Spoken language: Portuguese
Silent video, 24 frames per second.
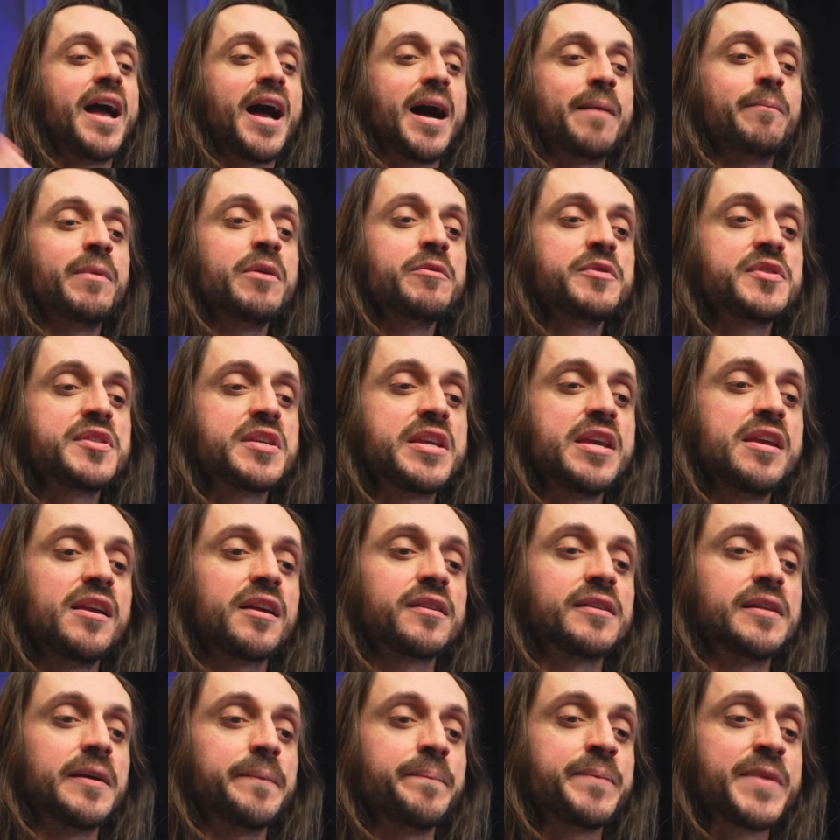A mão
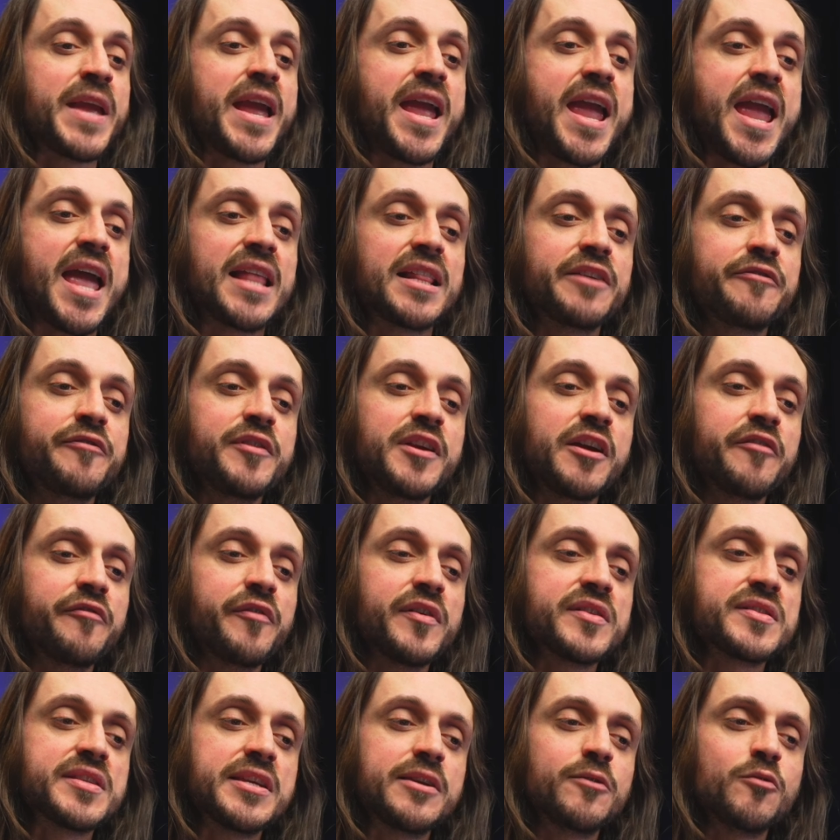esquerda, ela fica
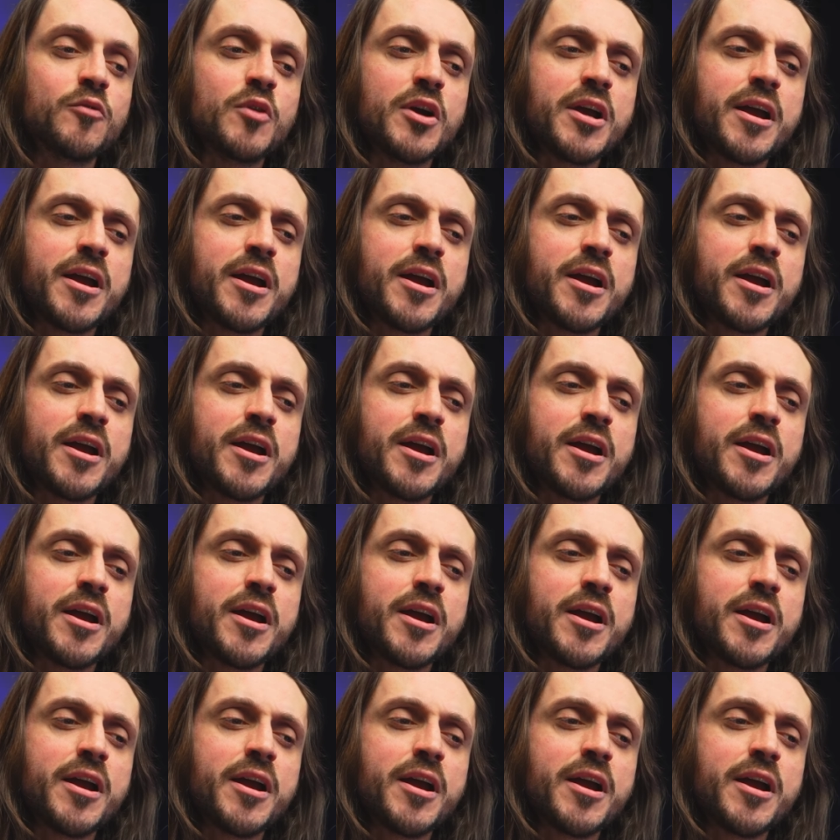fazendo